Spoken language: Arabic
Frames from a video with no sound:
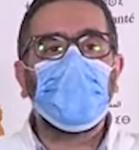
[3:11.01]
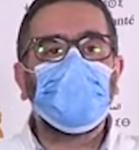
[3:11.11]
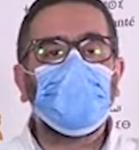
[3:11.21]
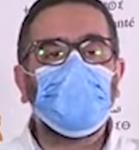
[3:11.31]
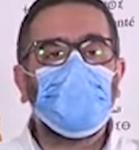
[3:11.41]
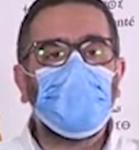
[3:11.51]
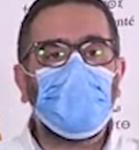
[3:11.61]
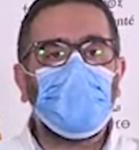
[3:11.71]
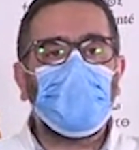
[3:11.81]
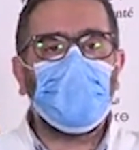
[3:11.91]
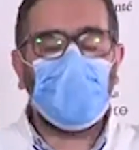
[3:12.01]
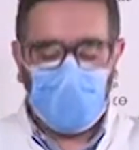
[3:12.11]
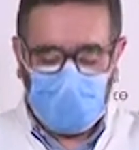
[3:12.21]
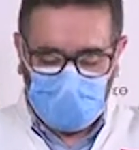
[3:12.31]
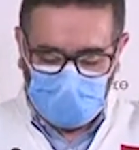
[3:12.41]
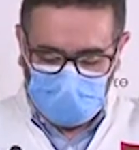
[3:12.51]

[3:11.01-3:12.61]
مجموع الحالات